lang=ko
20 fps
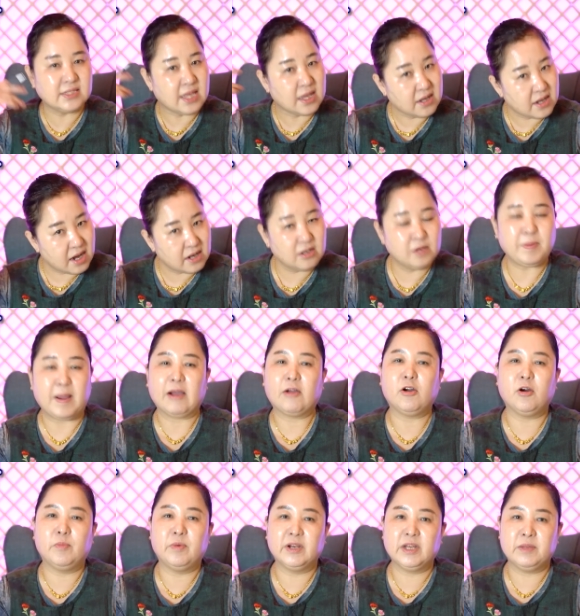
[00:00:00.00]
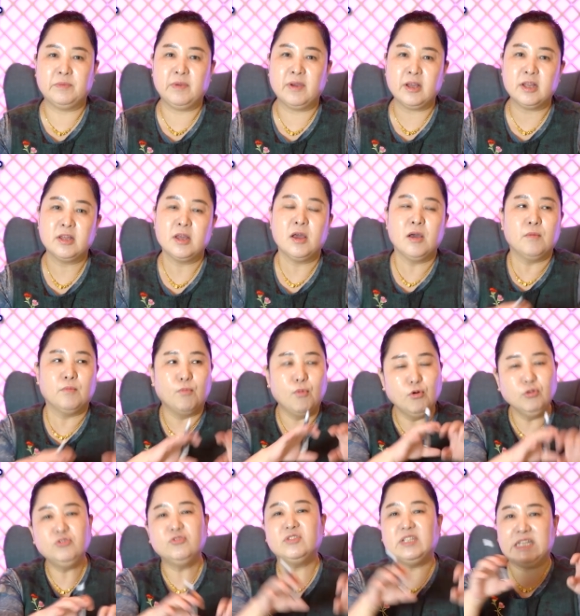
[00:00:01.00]
생각을 바꿔버리면
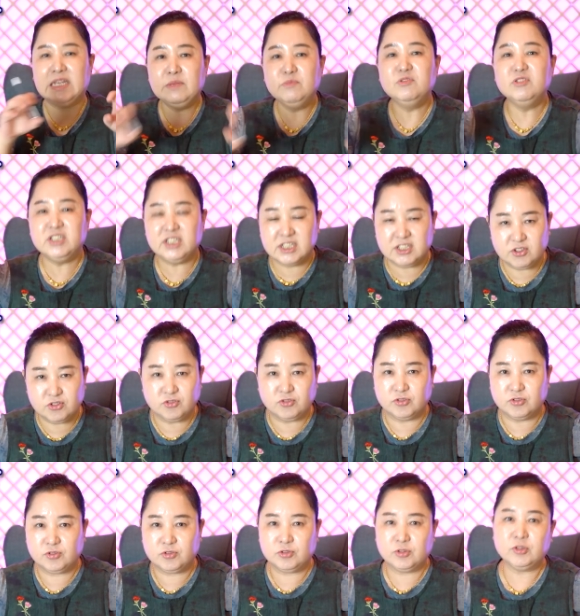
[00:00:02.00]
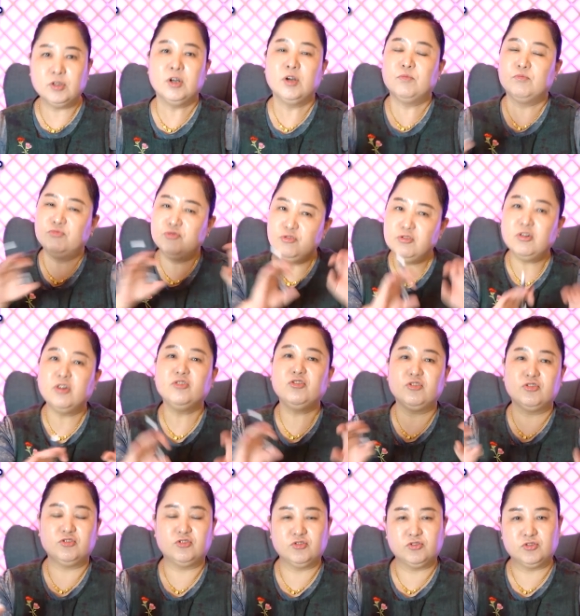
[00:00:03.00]
모든 이물질도 그렇고
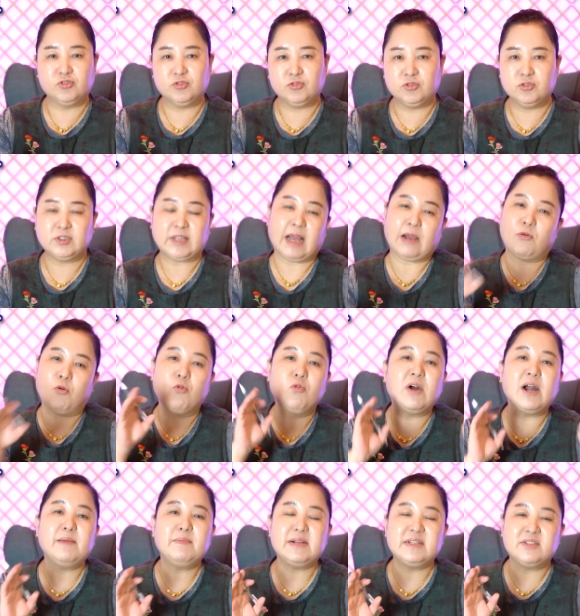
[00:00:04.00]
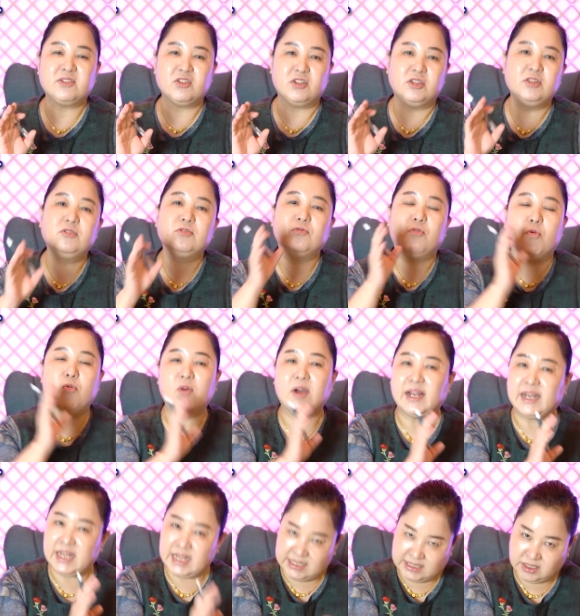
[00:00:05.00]
물건들도 그렇고 다 공감할 수 있는
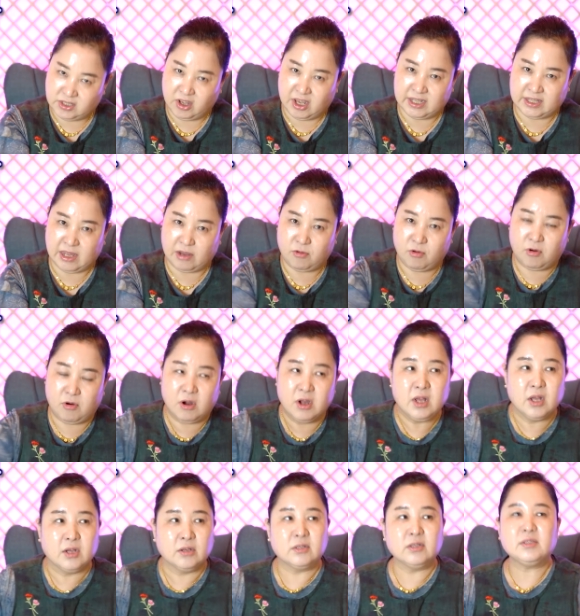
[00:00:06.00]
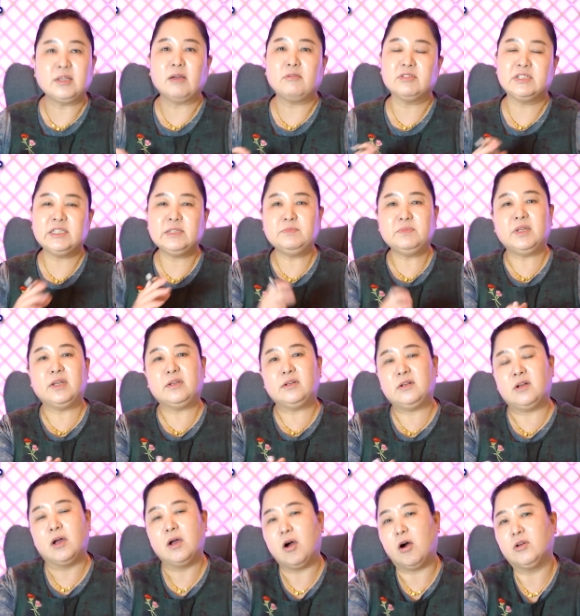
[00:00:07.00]
공간에 있어야 되고 그렇다고
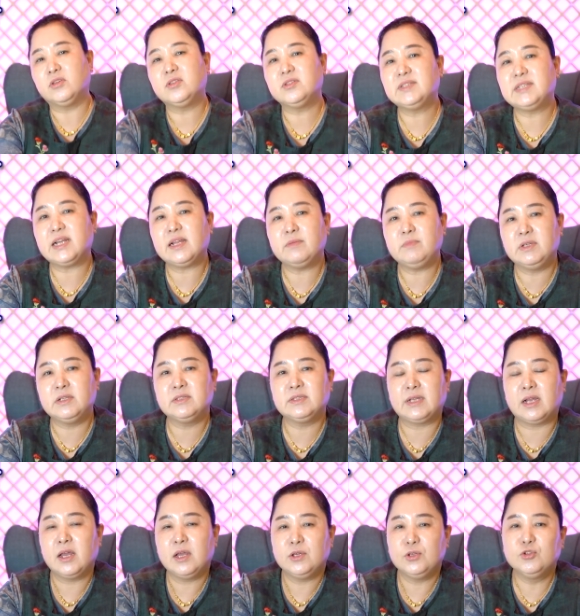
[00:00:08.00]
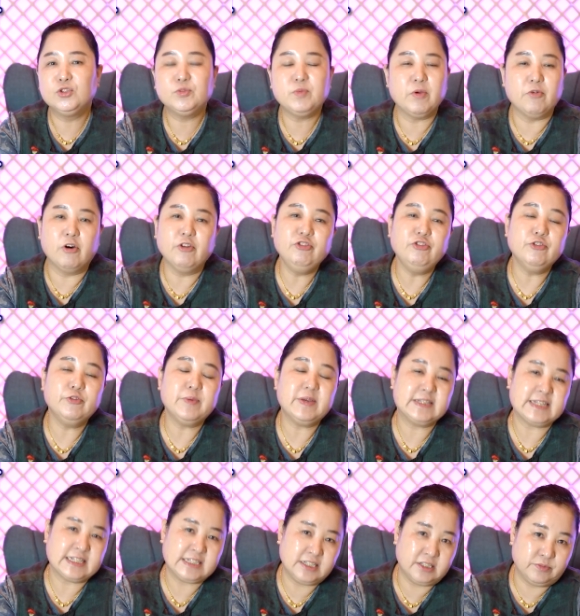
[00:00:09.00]
침대를 어떤 사람이 이런 사람 요즘에 원룸에
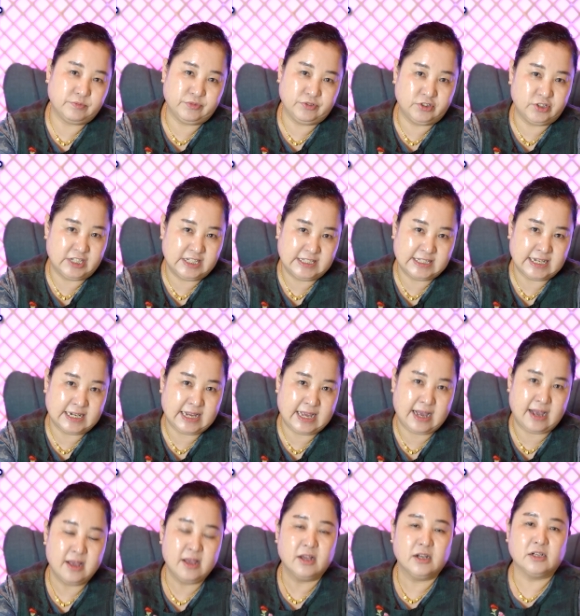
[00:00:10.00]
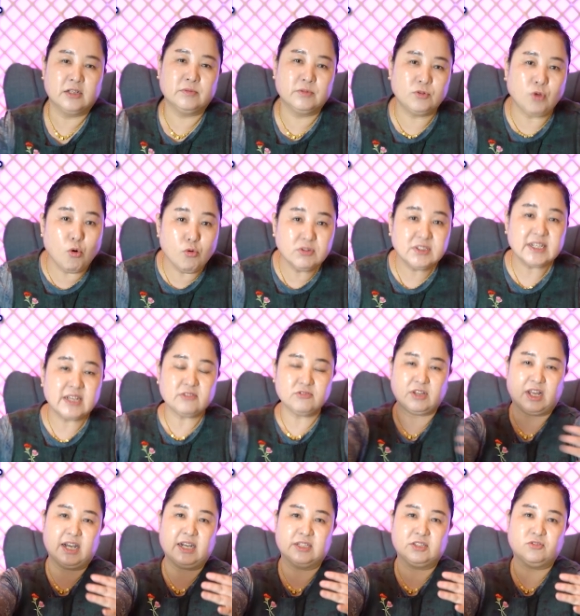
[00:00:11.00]
사시는 분들 있잖아. 그러면 통짜로
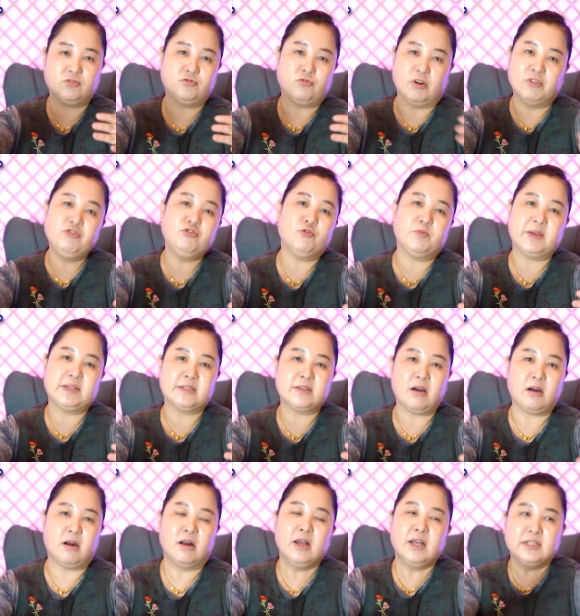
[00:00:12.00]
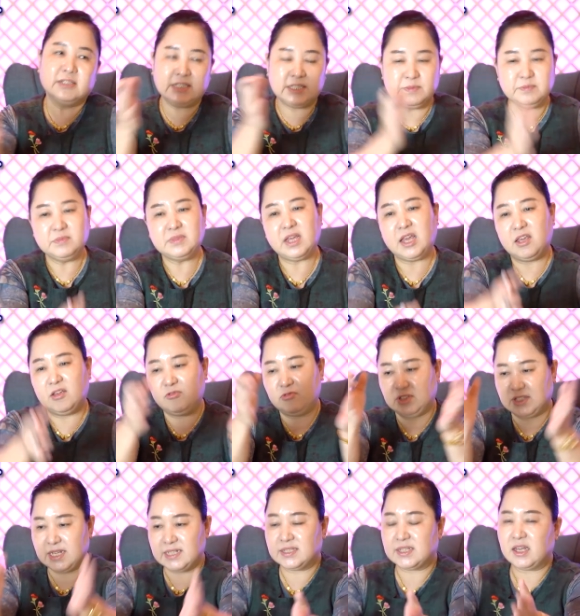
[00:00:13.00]
돼가지고 원룸에서 침대
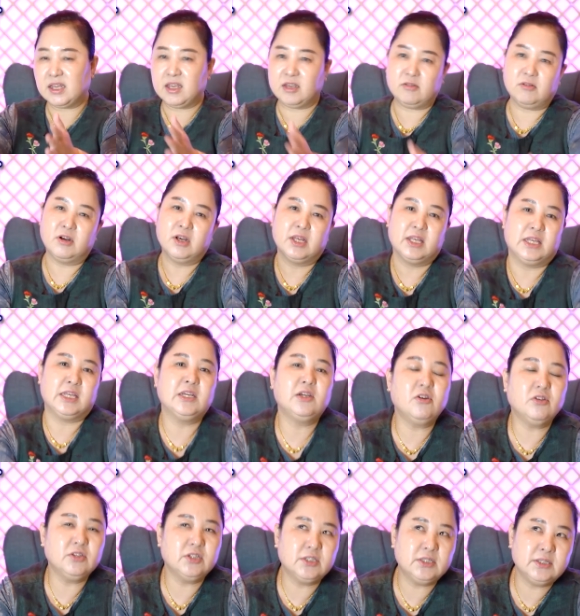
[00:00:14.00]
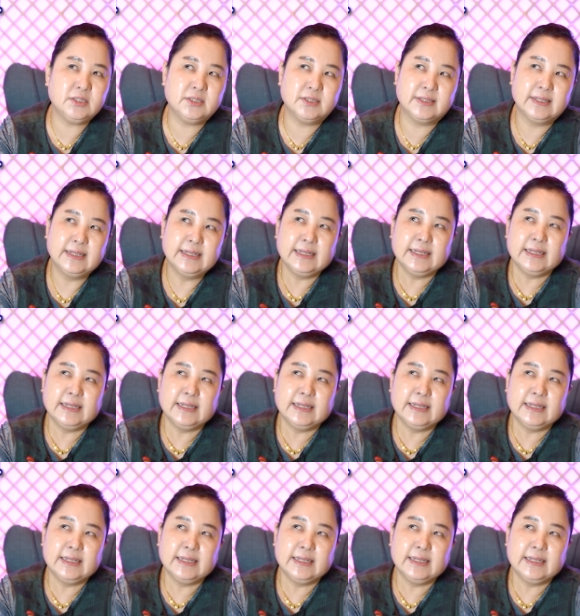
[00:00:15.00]
있고 책상 있고 이거는